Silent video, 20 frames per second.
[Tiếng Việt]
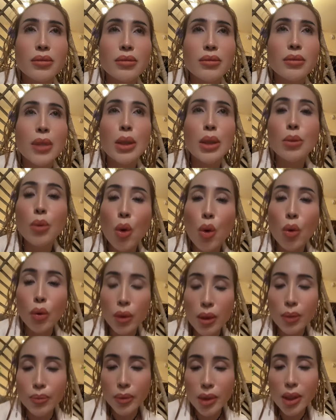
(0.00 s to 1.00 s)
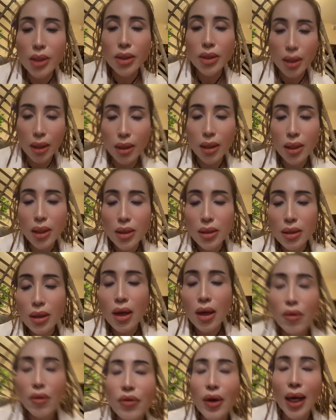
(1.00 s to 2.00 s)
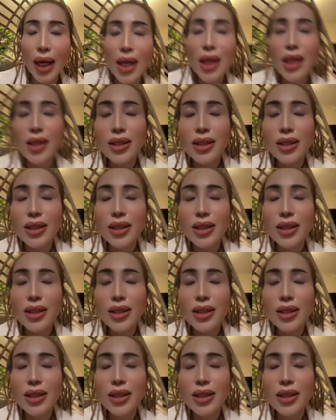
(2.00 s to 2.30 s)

mình buồn dùm cho chị chứ không phải